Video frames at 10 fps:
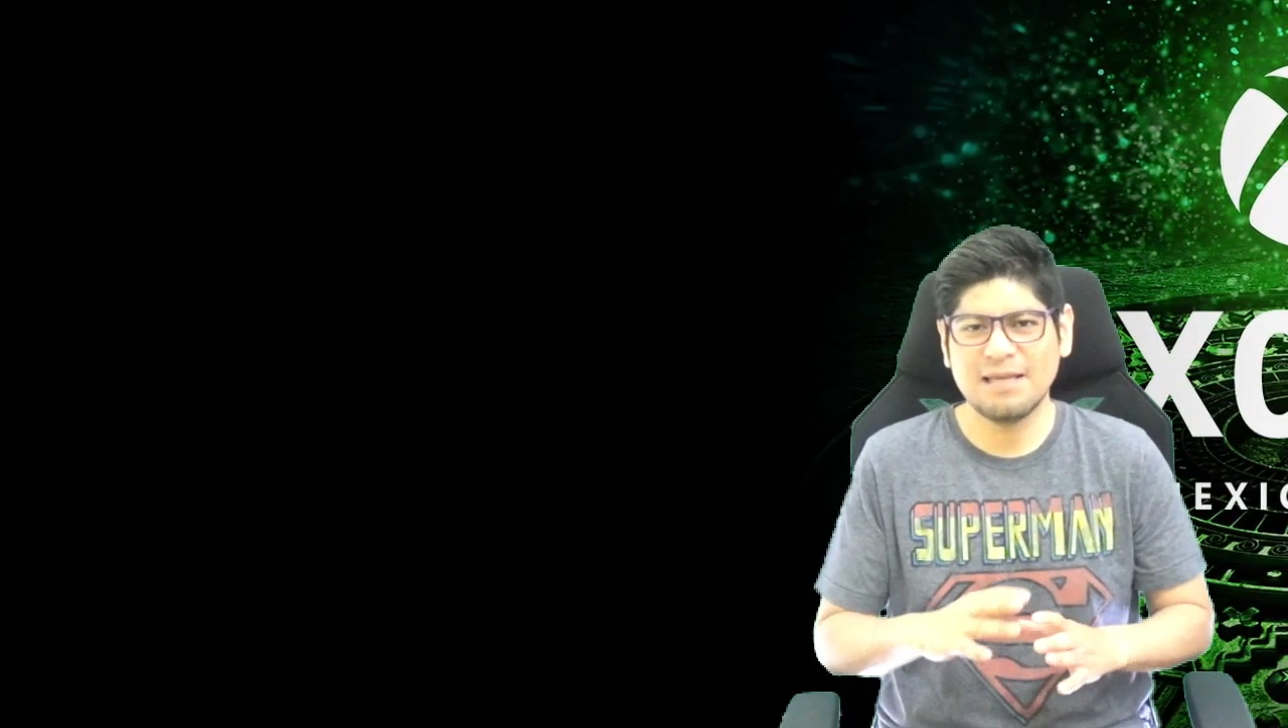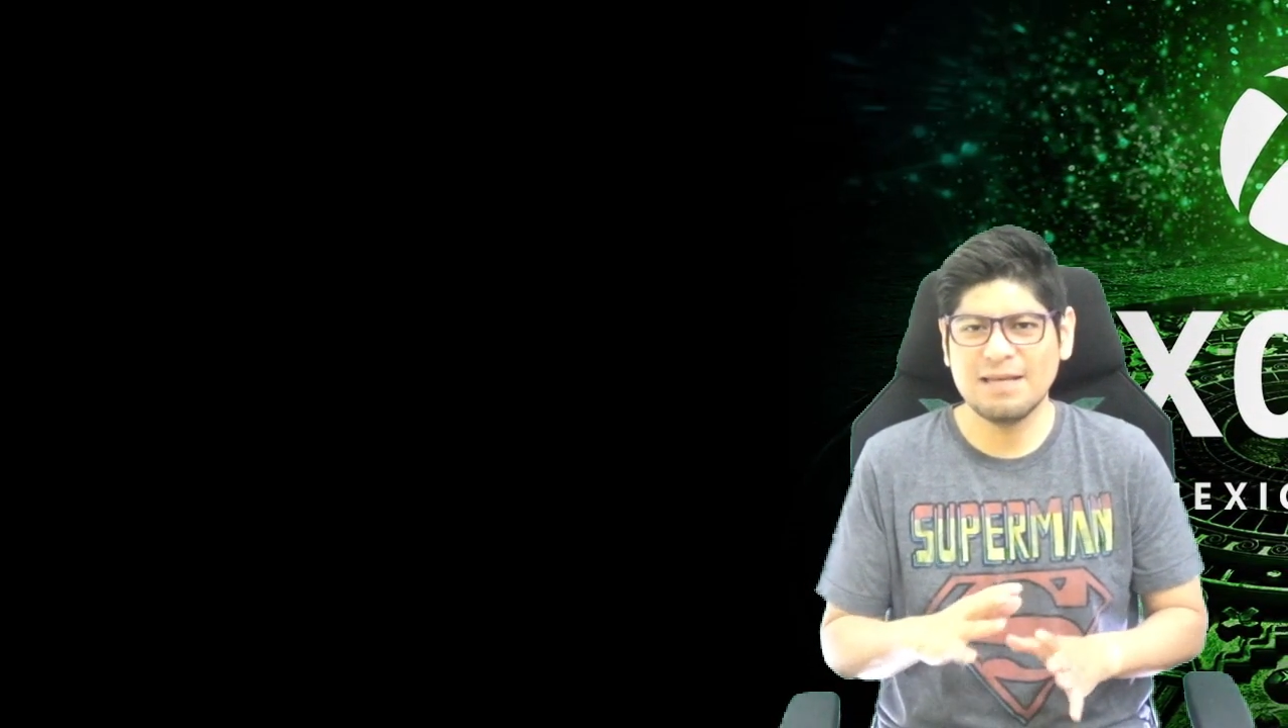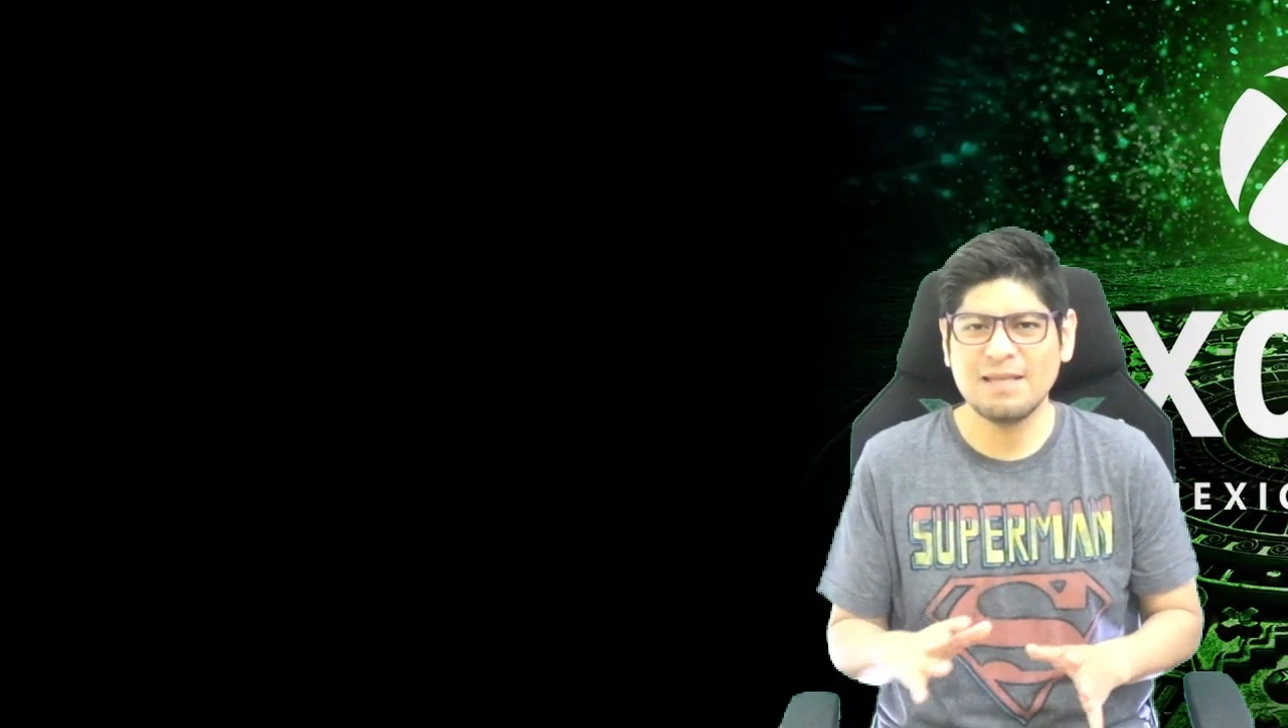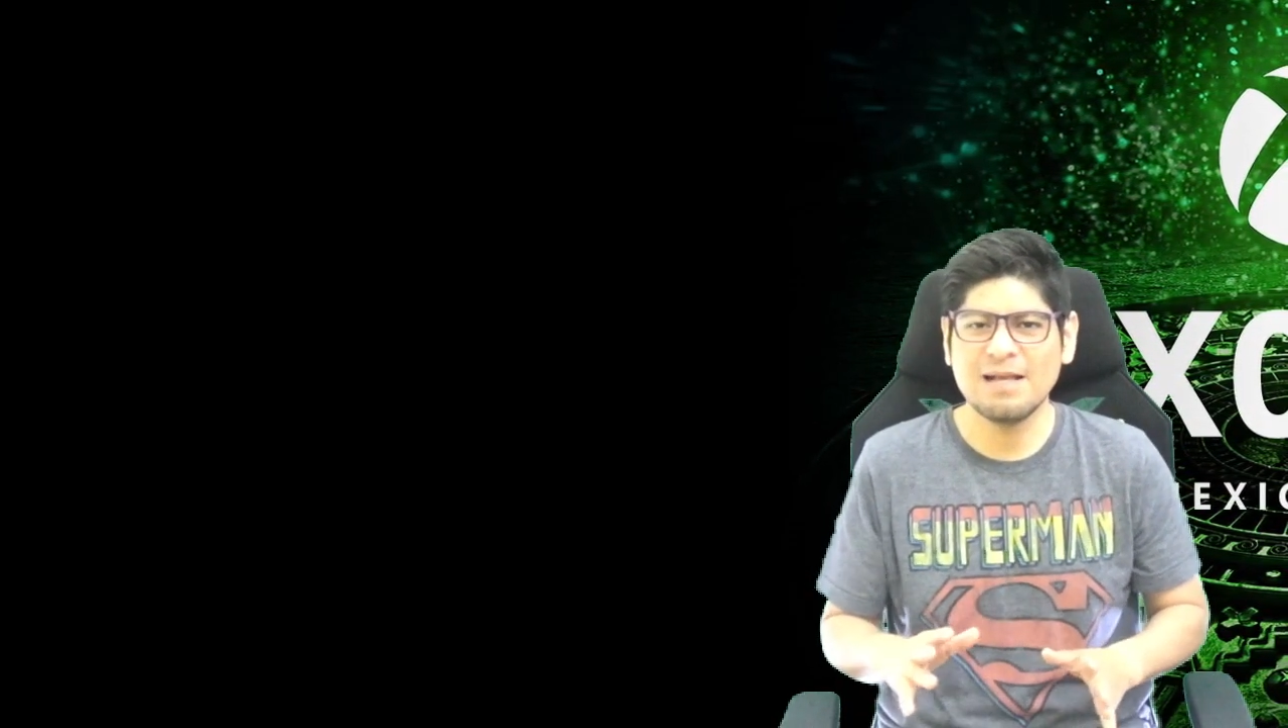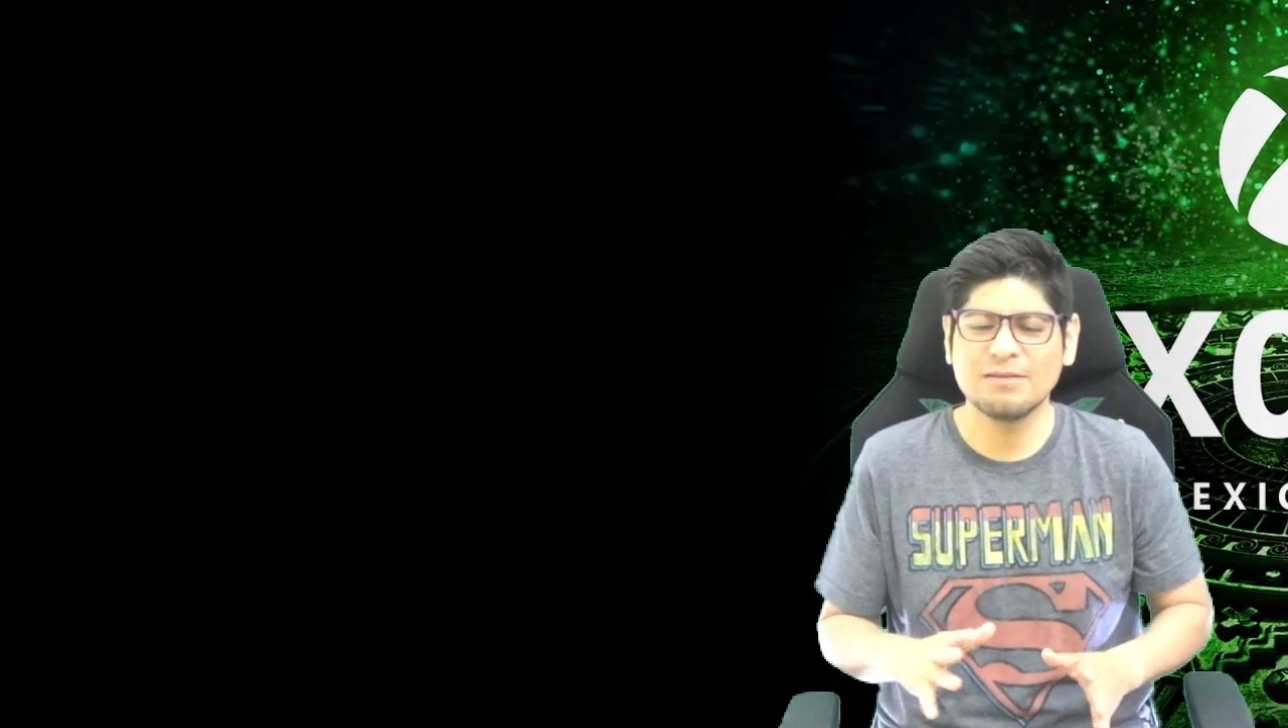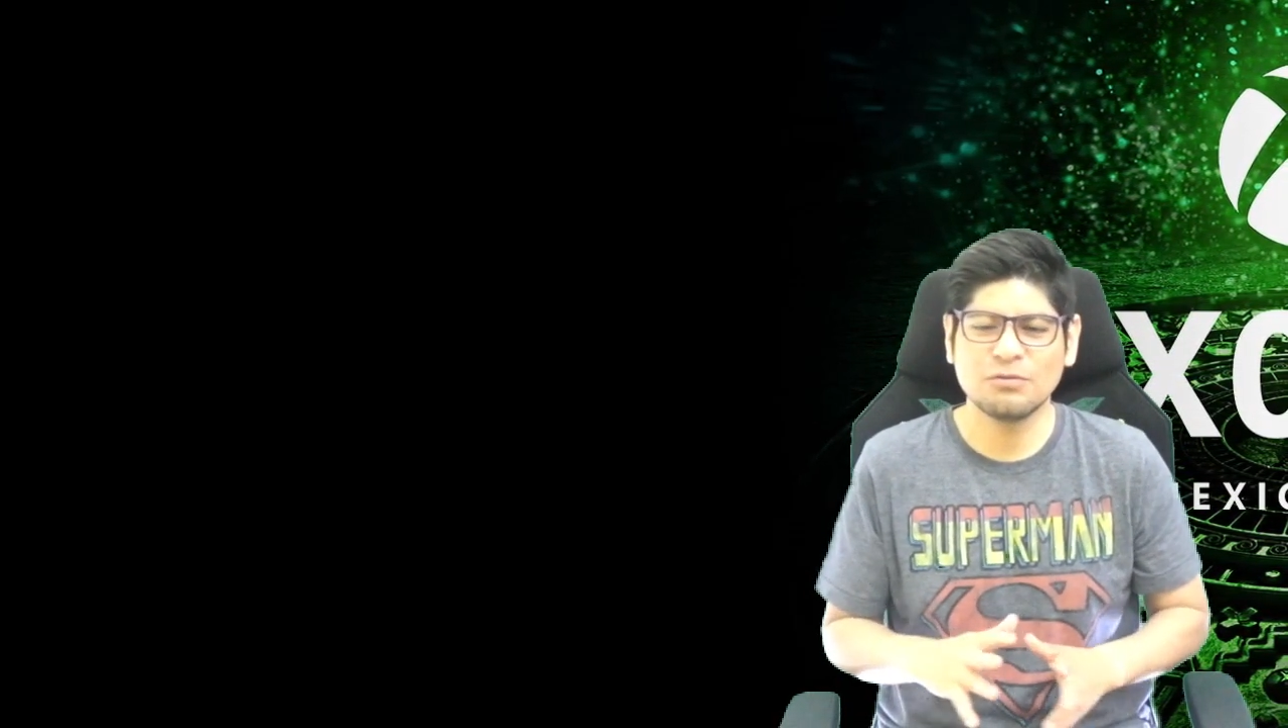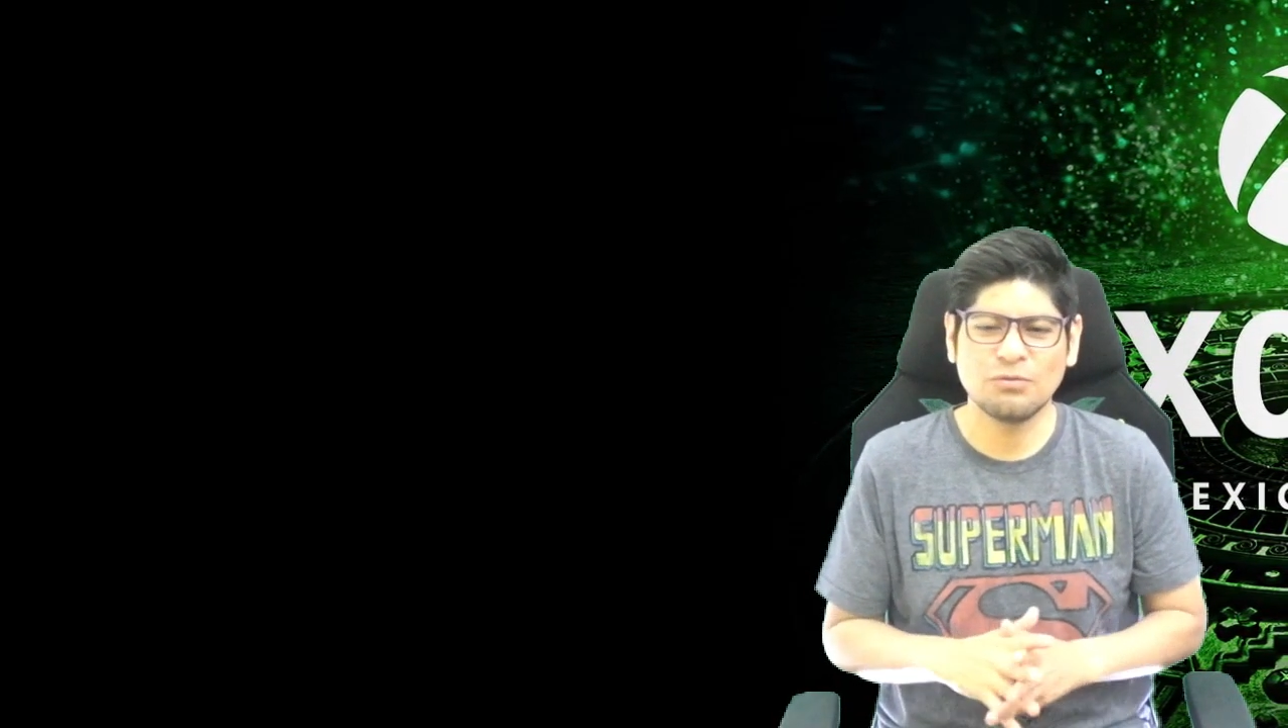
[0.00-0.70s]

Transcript: genial